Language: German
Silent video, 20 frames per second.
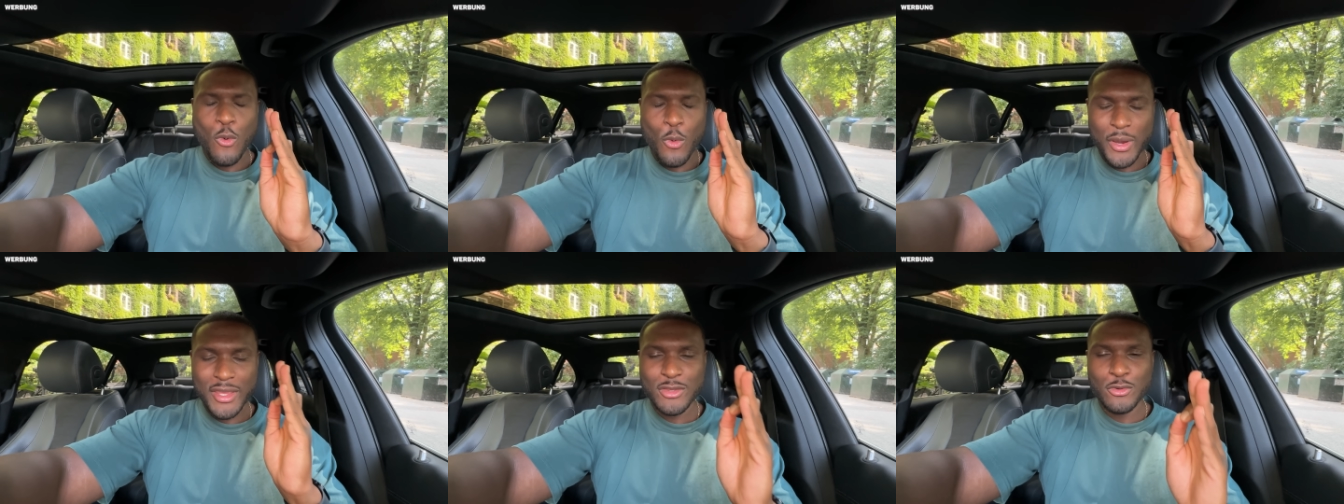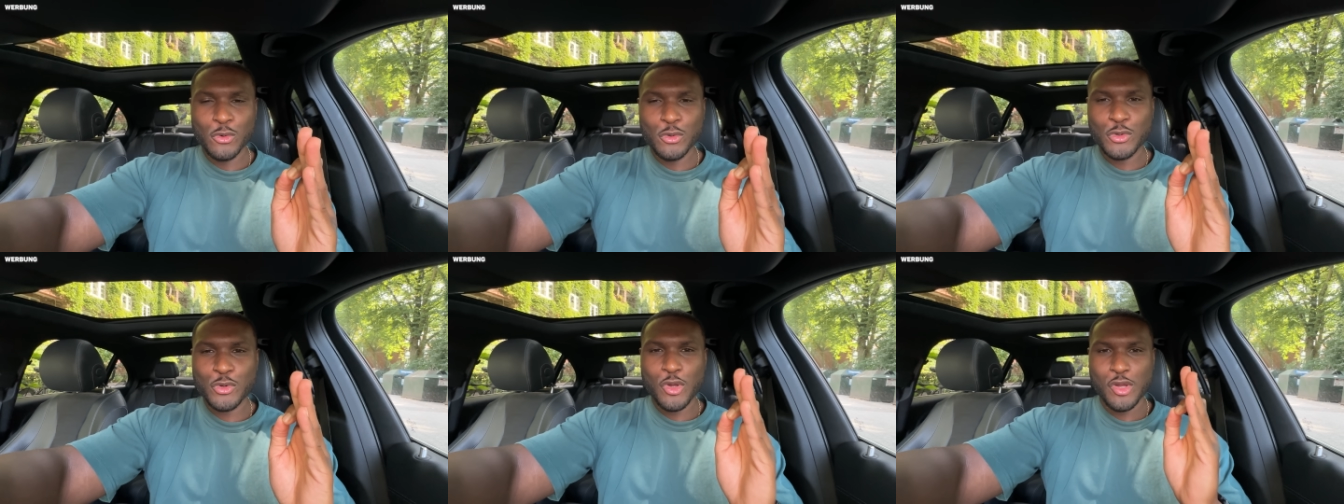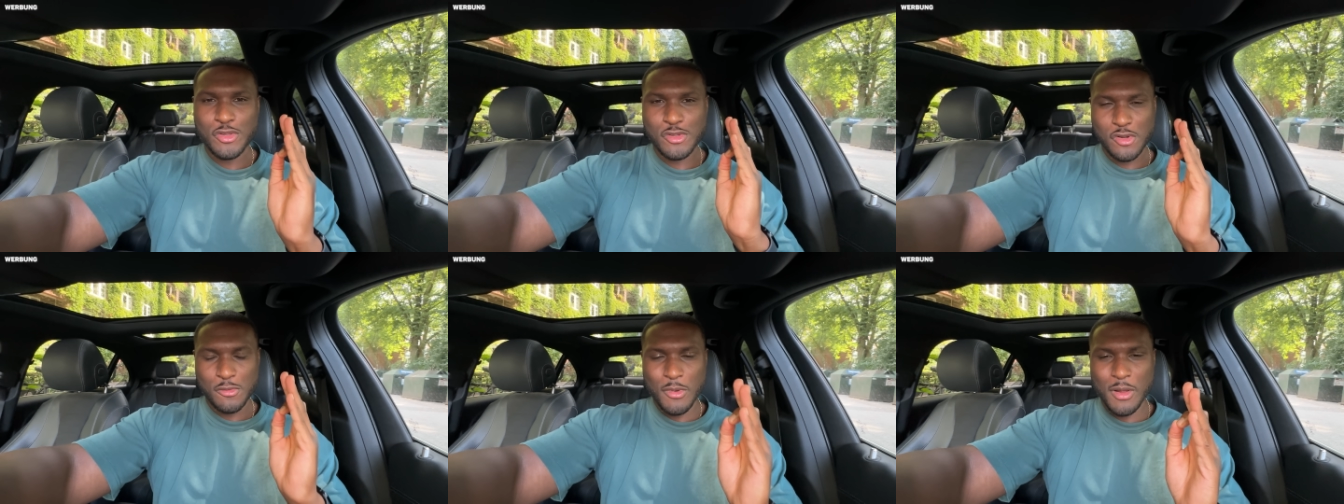WingDodo
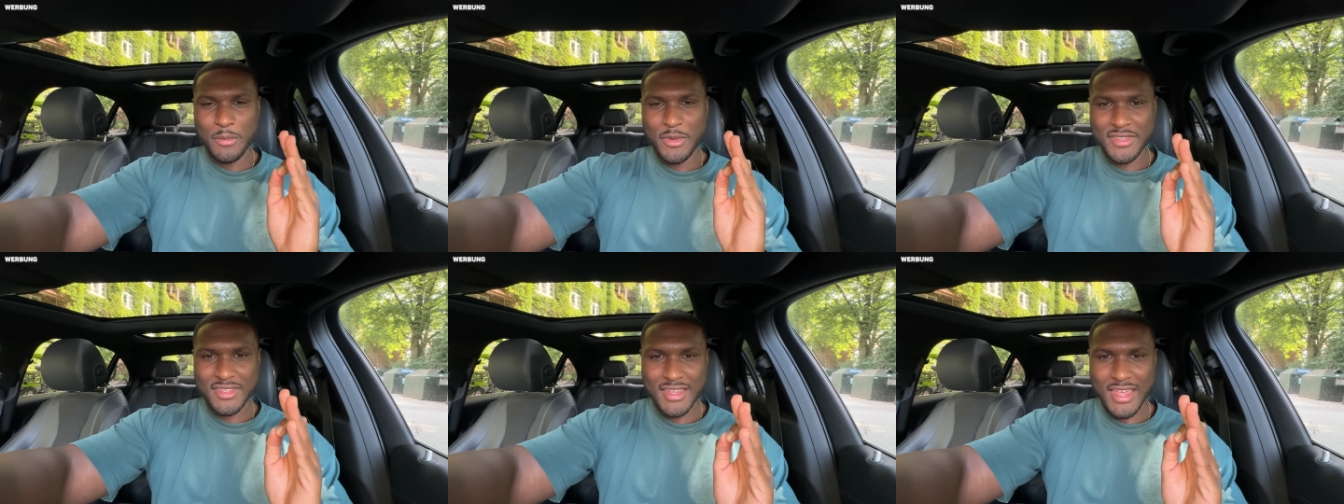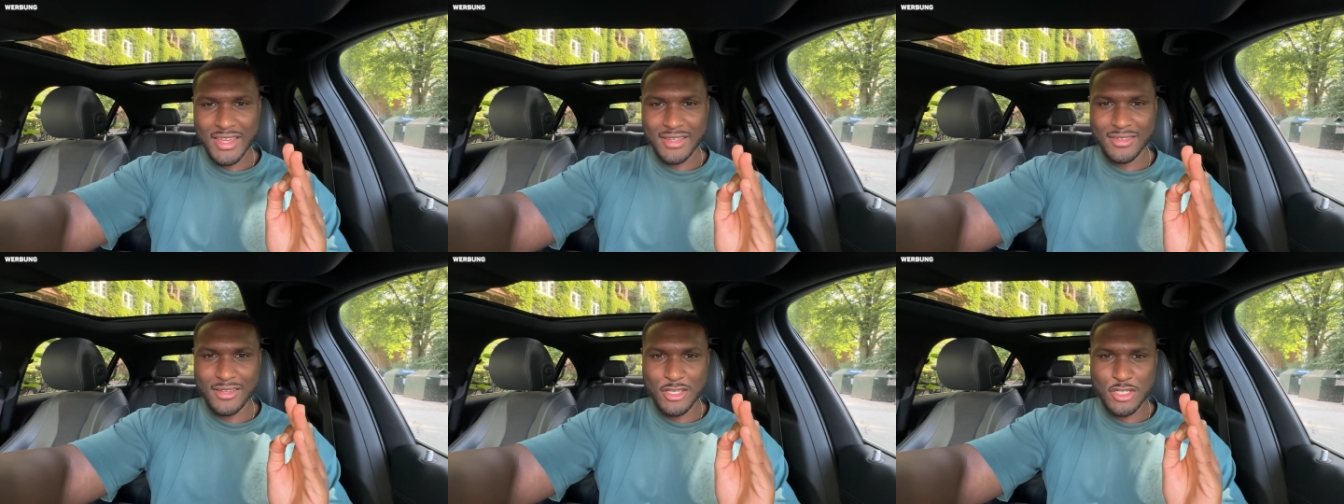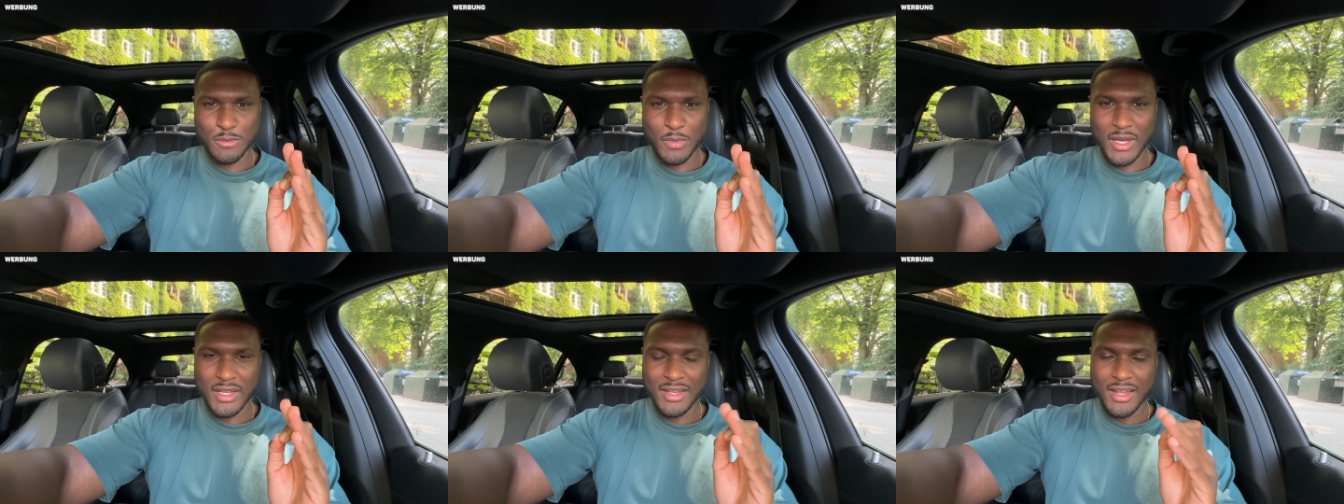könnt ihr nochmal ein bisschen extra
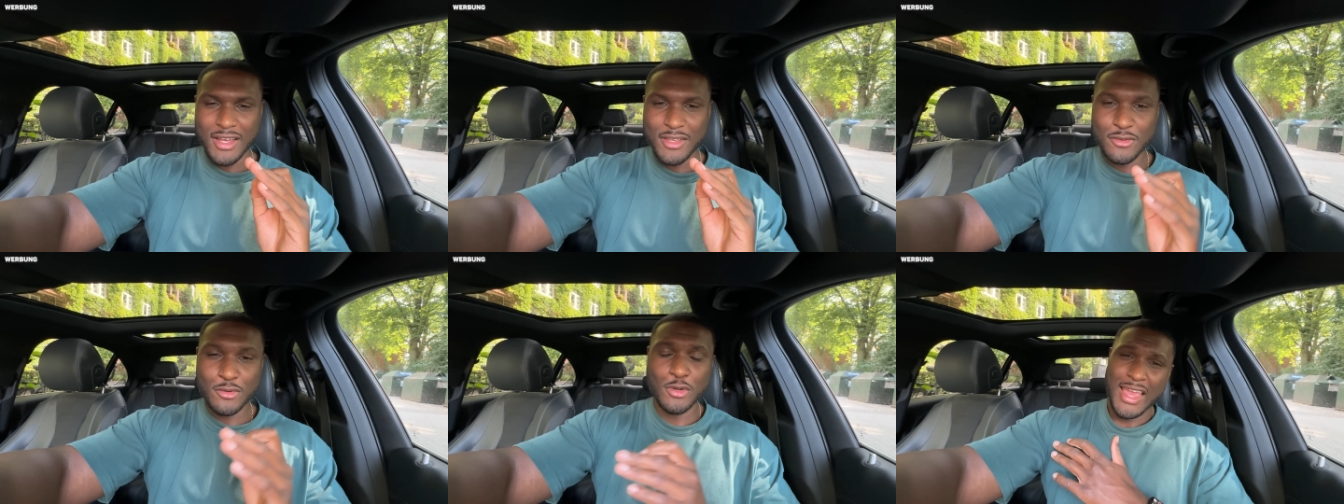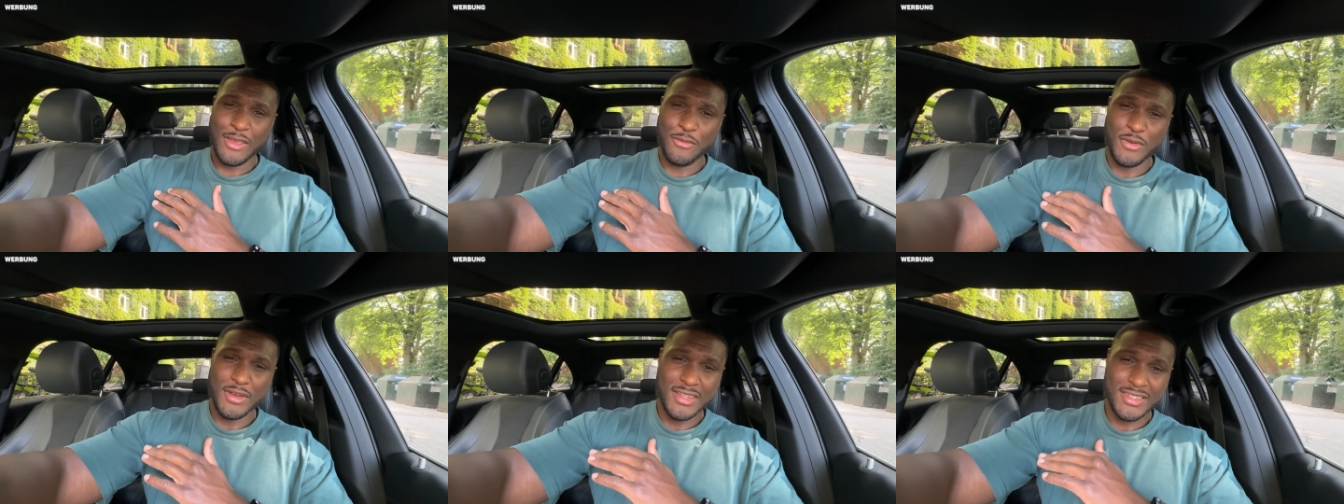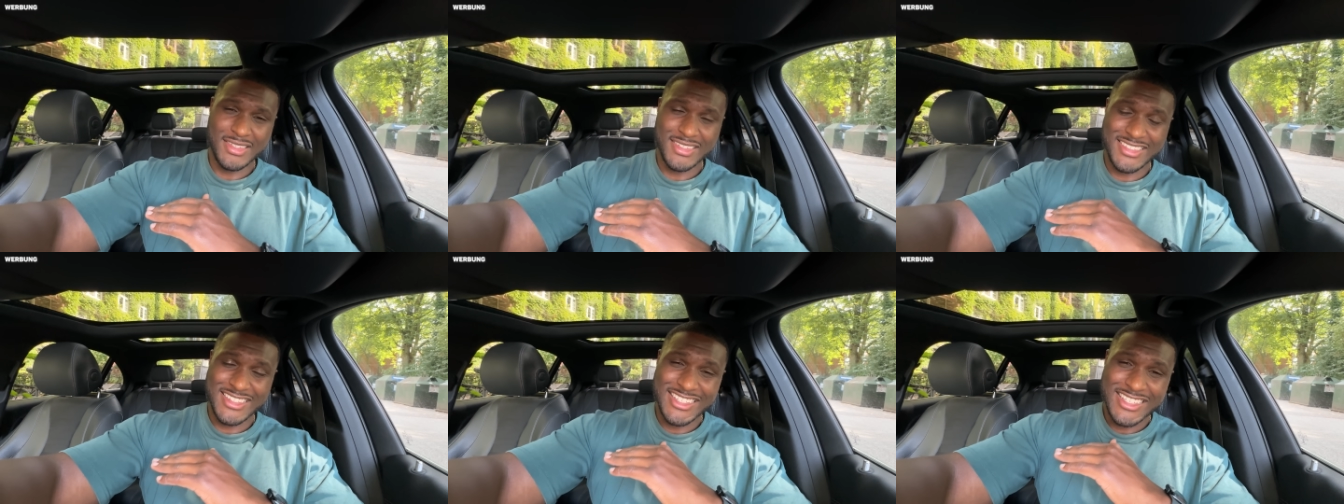sparen. Also ich finde, es ist